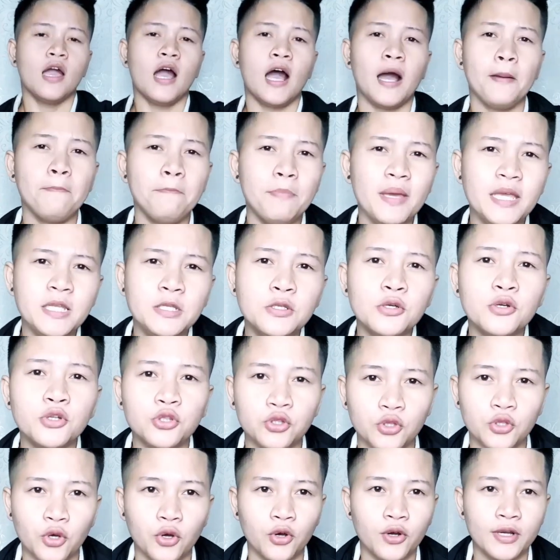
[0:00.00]
Ang video
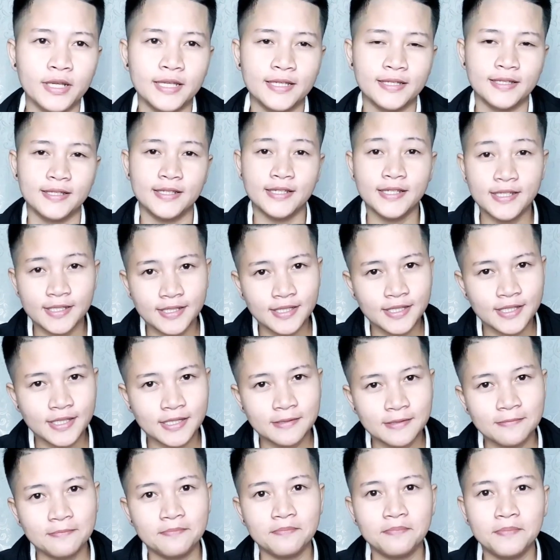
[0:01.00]
to
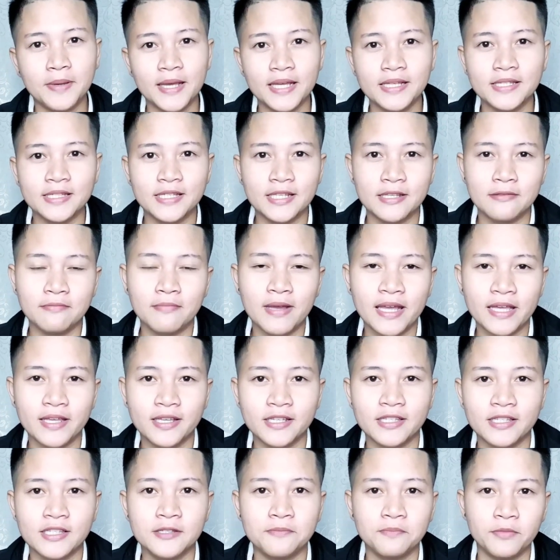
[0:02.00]
is based in my
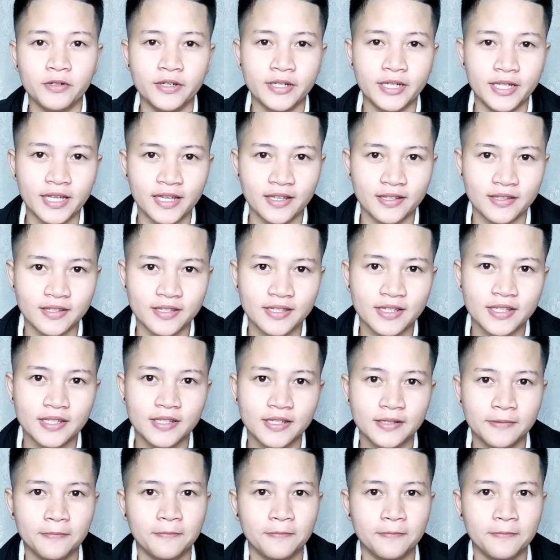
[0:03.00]
experience.